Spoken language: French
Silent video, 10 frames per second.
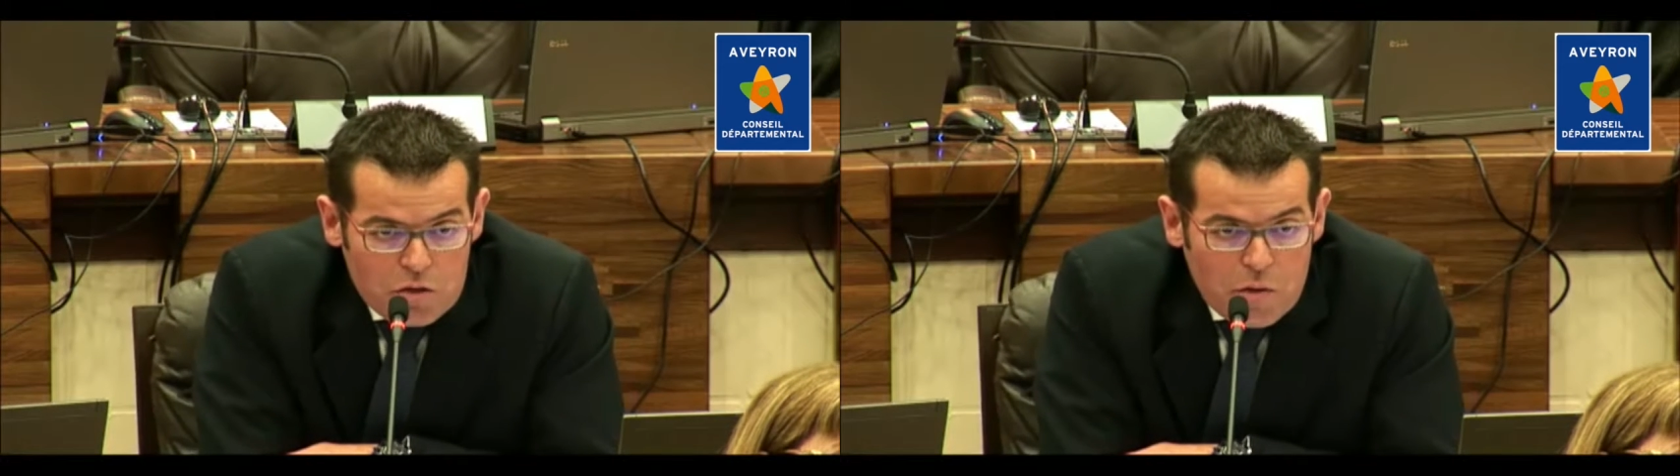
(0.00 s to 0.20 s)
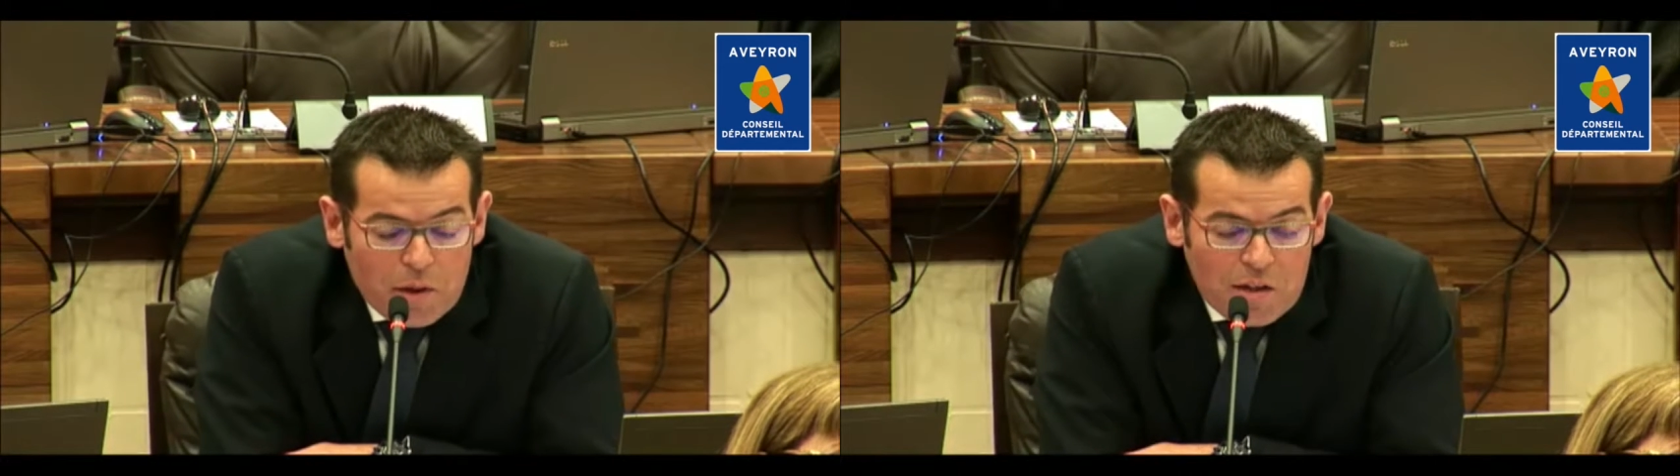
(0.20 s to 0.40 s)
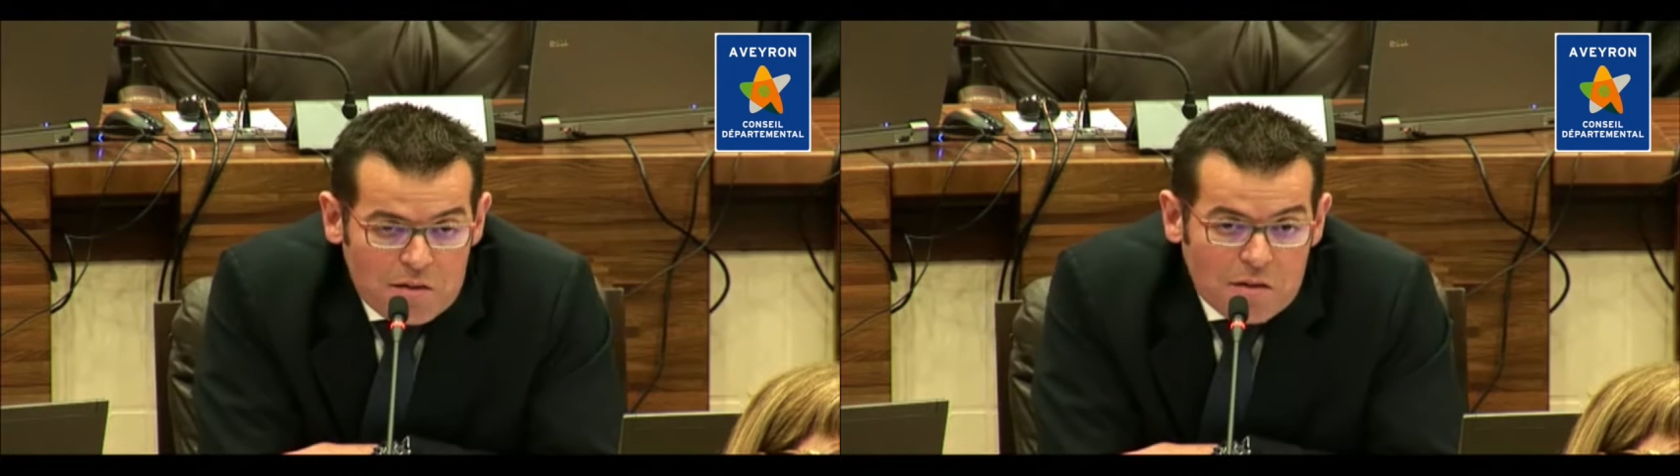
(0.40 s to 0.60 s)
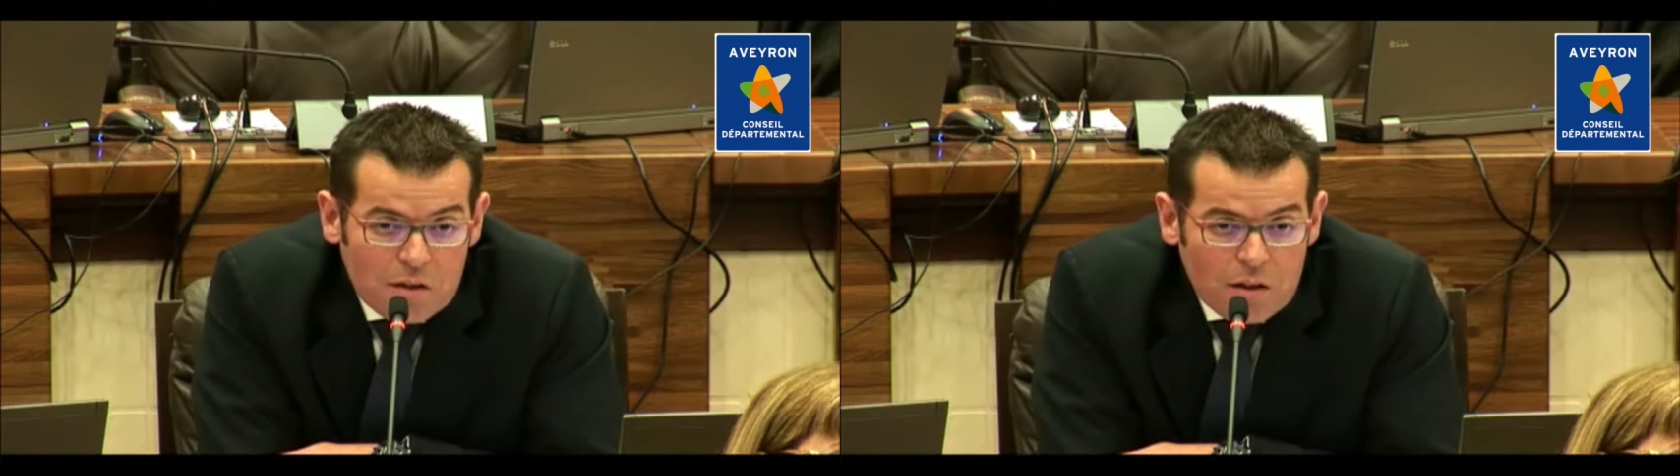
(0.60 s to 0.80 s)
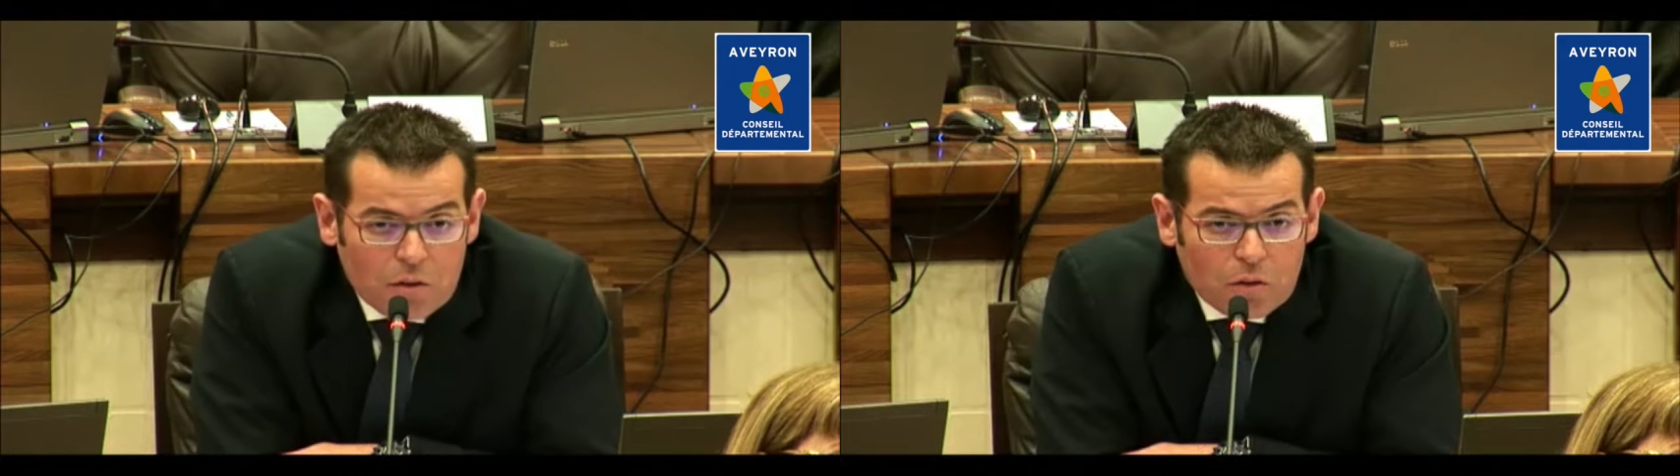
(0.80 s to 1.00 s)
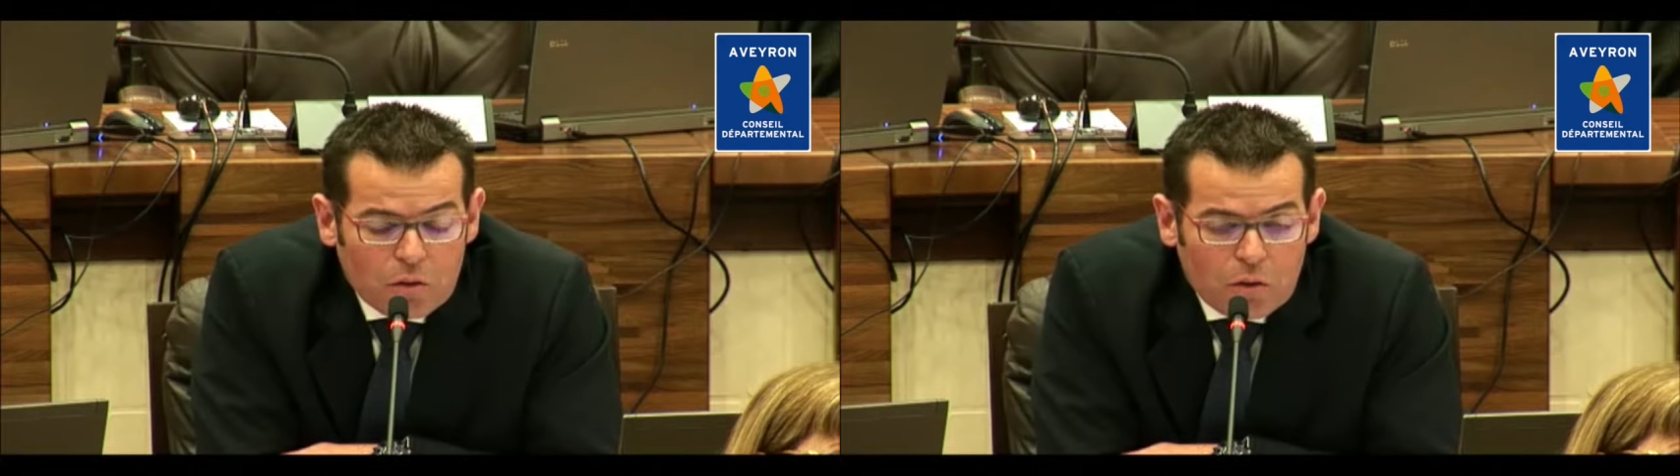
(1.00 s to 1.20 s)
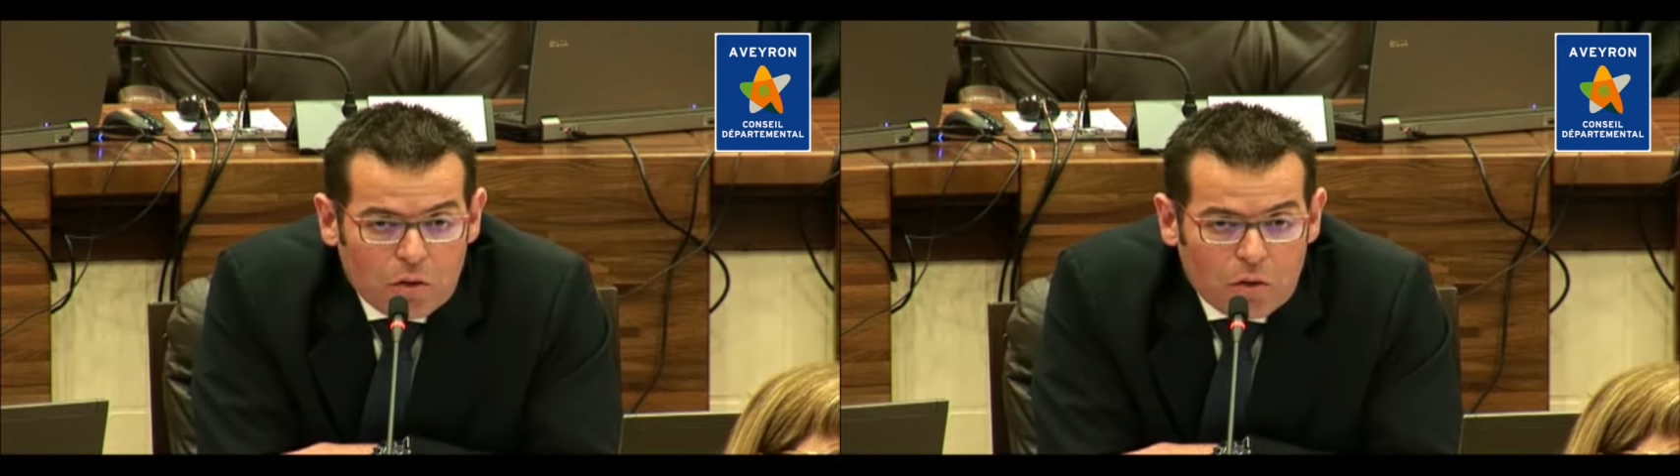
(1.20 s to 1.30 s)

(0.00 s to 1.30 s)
je ne vais pas les citer, ont,